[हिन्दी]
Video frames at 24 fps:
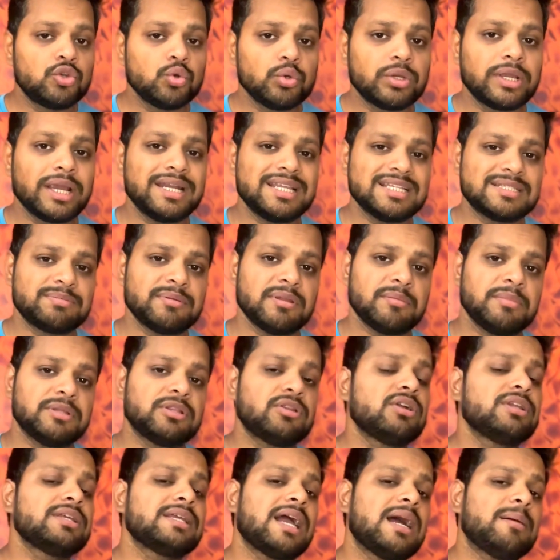टू के डिस्प्ले
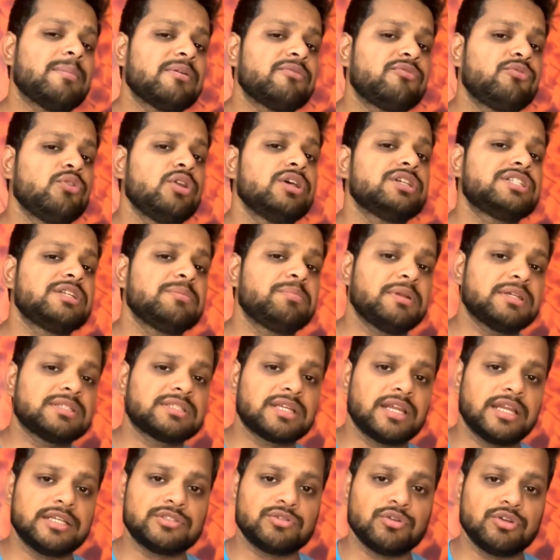मिलता है और यहाँ पर फुल एच प्लस
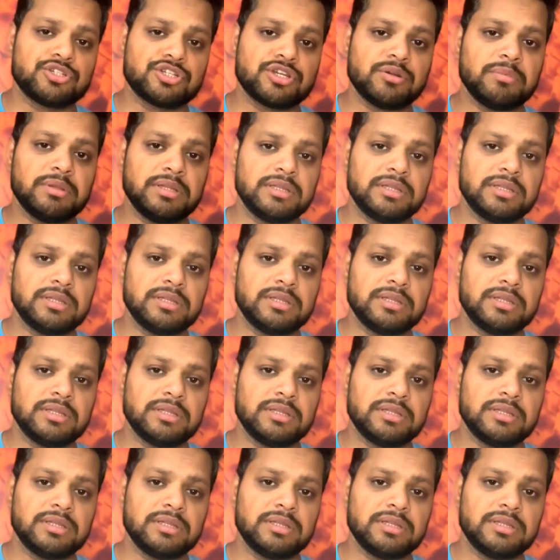का रेजोल्यूशन